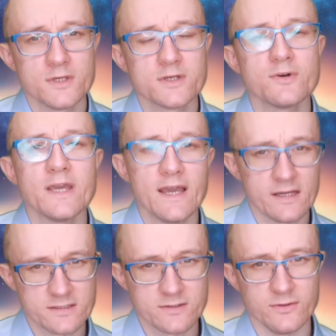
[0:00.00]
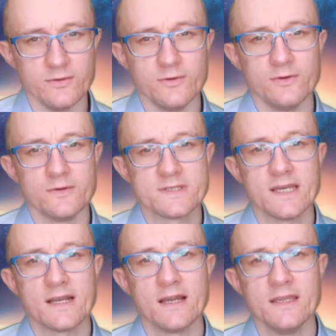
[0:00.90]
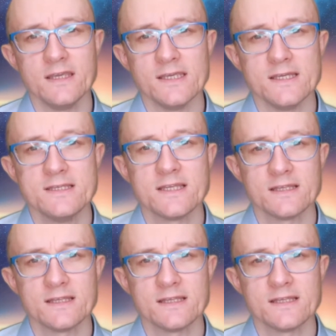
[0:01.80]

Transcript: 自己啓発というの正解にいざ